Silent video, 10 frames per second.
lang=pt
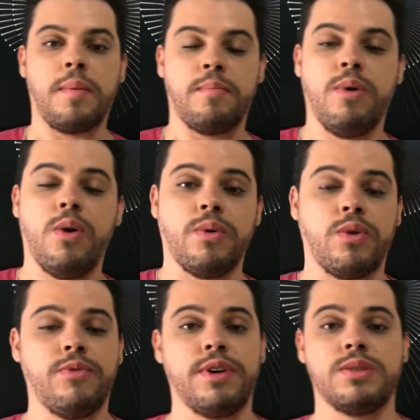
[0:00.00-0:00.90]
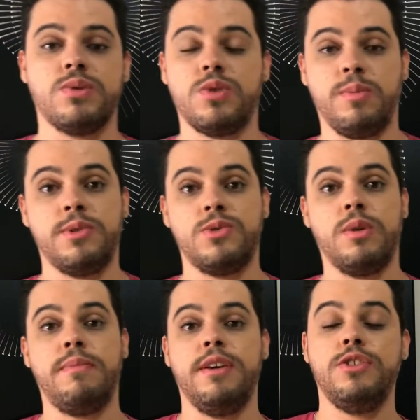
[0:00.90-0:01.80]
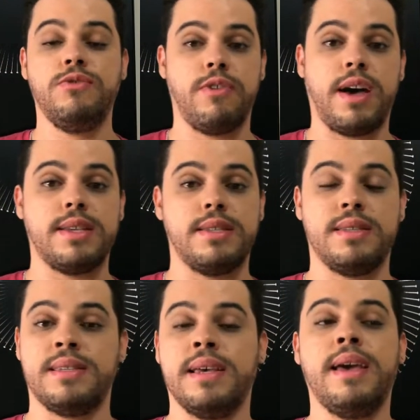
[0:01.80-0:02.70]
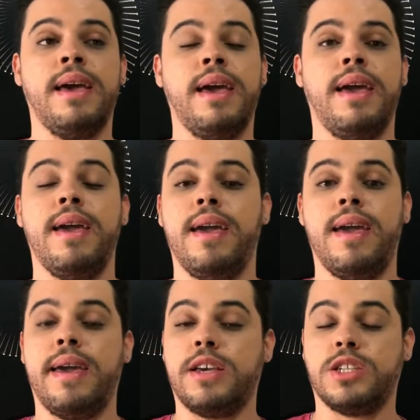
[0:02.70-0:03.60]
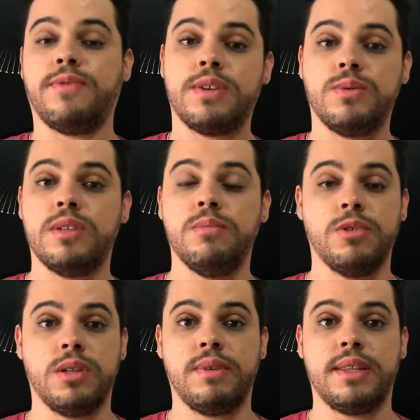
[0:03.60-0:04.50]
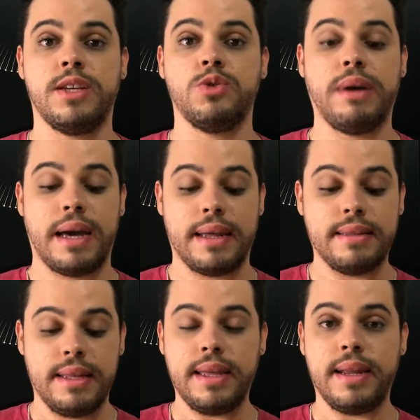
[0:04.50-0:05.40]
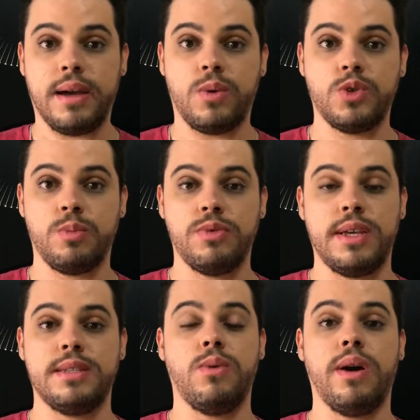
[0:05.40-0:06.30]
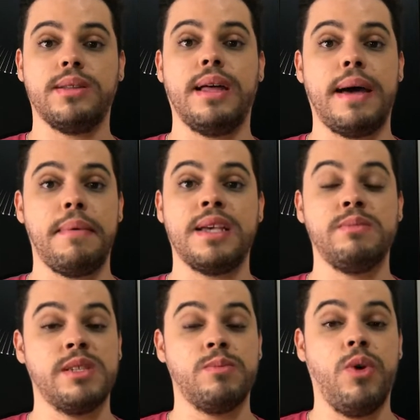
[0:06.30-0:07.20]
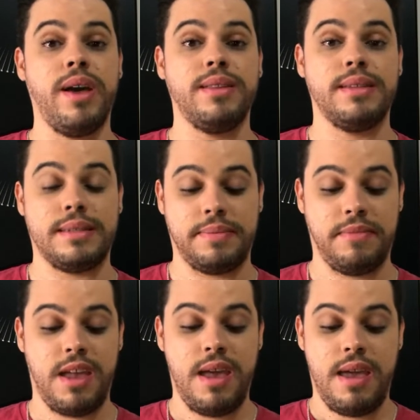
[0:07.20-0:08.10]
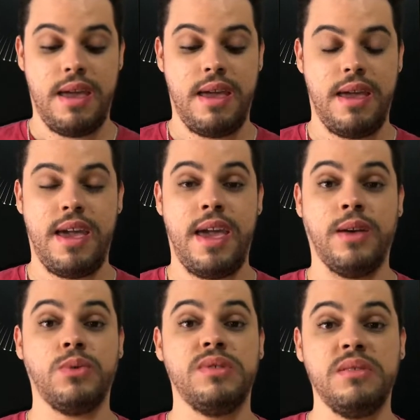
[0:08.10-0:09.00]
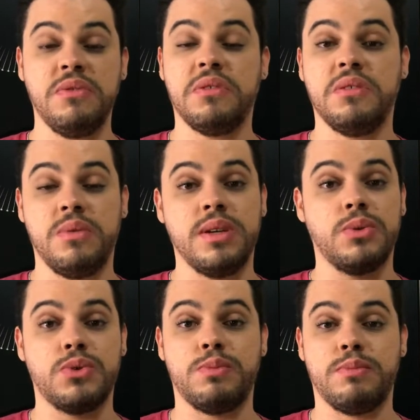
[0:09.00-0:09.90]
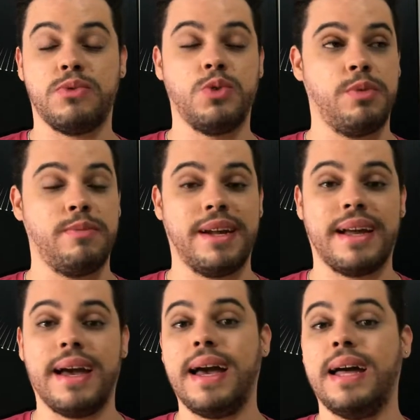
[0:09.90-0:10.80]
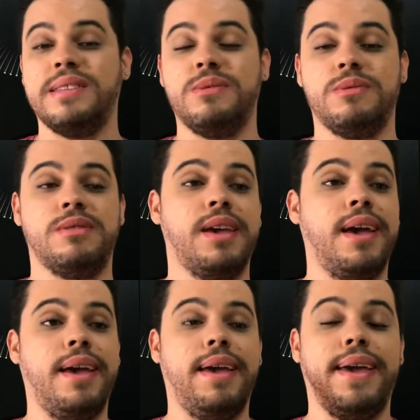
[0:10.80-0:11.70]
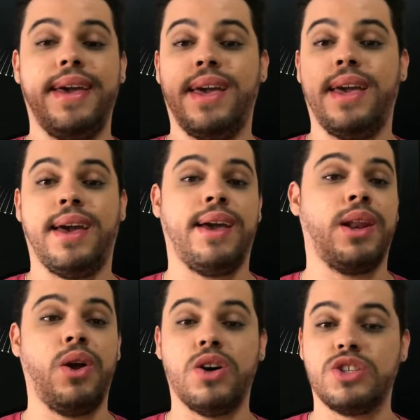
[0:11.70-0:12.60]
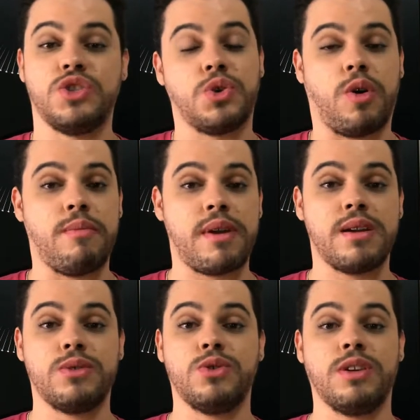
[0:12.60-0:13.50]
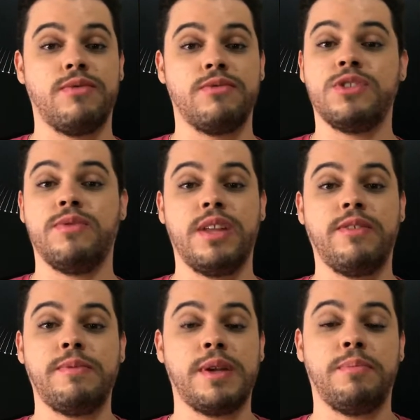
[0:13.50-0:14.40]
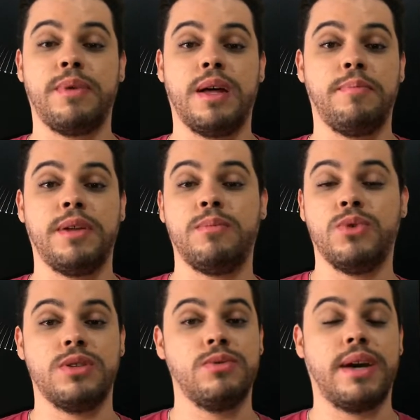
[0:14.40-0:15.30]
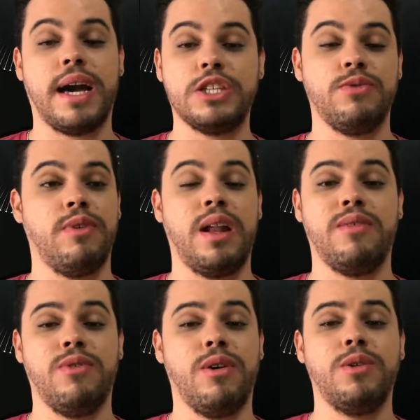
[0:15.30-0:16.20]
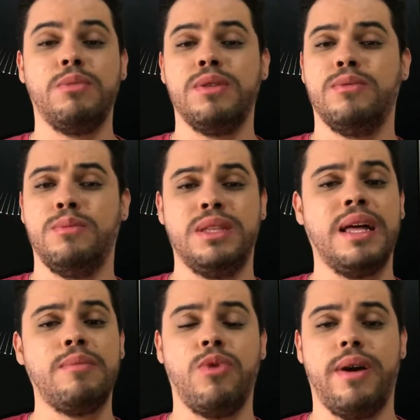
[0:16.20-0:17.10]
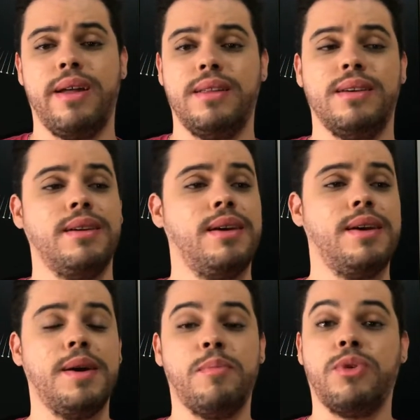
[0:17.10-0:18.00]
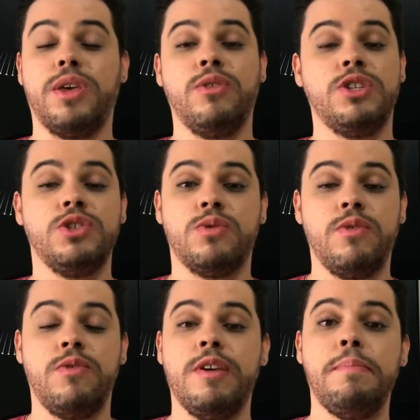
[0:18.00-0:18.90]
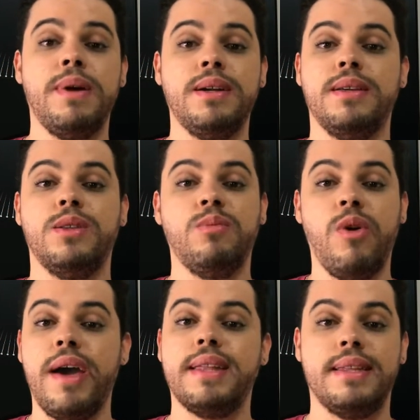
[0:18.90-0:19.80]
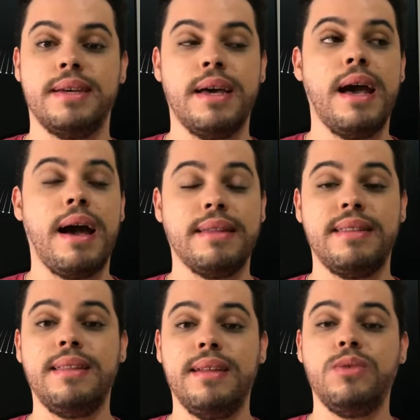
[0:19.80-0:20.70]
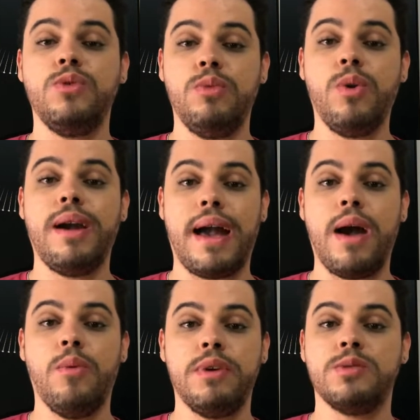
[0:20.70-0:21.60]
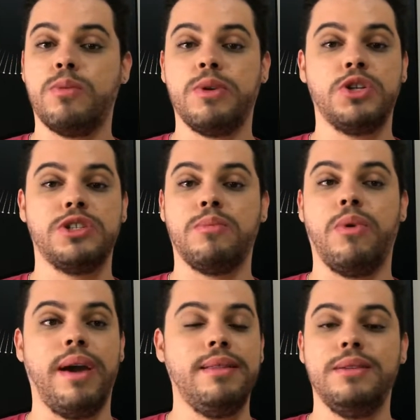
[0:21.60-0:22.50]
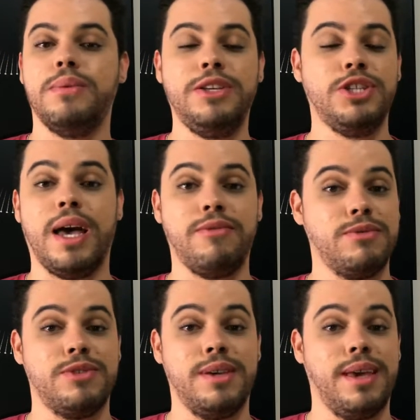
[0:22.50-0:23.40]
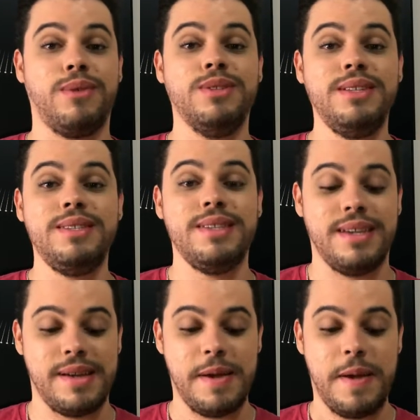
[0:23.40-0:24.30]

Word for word: Bom, eu confesso que eu sou uma pessoa bem de fases. É, já faz um tempo que eu estava atrás de uma carteira onde eu pudesse guardar as minhas moedas. É, inclusive quando eu ia nos supermercados, é, em lojas de comércio, eu já, já virava para a moça do caixa e falava, ó, oh, não, me, não me dá moeda. Porque, eu, gente, eu vivia perdendo moeda. Até dentro do meu carro mesmo eu perdia moeda e não achava, não sei o que acontecia.